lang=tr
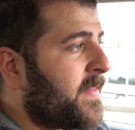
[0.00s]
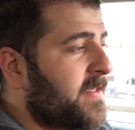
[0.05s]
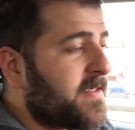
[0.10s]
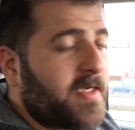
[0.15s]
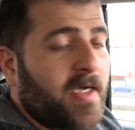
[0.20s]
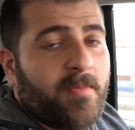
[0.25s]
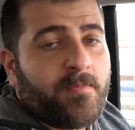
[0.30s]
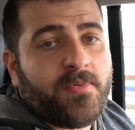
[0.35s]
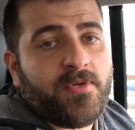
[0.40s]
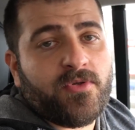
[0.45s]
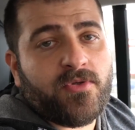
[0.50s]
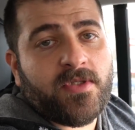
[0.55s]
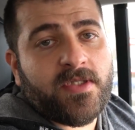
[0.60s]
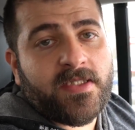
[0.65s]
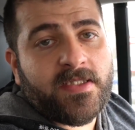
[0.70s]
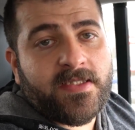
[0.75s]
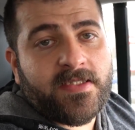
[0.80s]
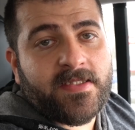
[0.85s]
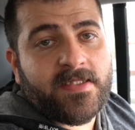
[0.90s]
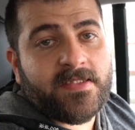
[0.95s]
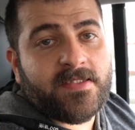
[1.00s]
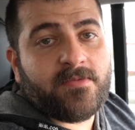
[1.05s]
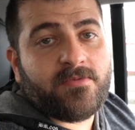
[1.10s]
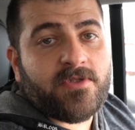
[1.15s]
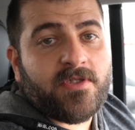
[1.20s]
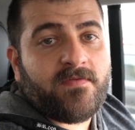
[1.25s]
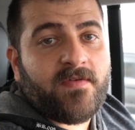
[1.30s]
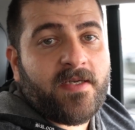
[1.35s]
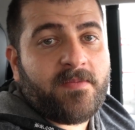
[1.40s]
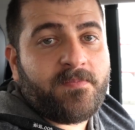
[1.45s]
rampa yukarı gittiğinizde bu
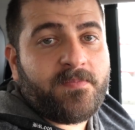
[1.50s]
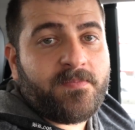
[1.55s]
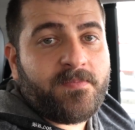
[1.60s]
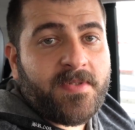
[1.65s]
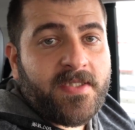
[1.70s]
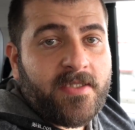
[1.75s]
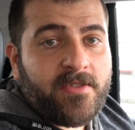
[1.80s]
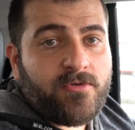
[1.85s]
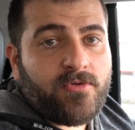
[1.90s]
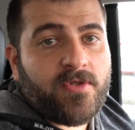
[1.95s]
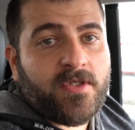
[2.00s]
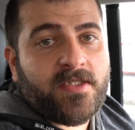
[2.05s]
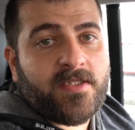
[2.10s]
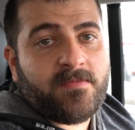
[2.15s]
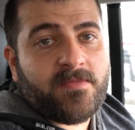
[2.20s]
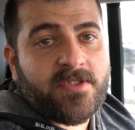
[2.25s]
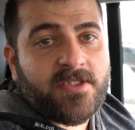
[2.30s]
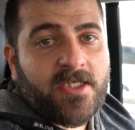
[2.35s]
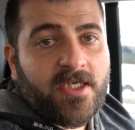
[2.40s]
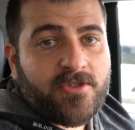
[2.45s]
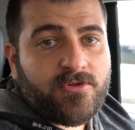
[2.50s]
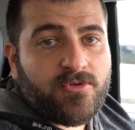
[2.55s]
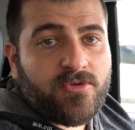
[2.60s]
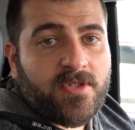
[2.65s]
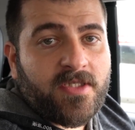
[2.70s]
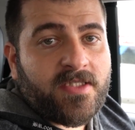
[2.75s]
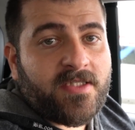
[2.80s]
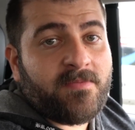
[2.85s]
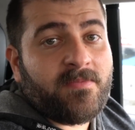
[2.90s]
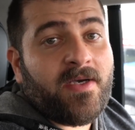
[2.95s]
sefer pil tüketimi, şarj
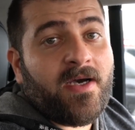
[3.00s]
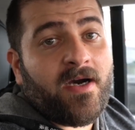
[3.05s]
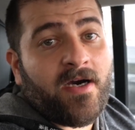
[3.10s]
tüketimi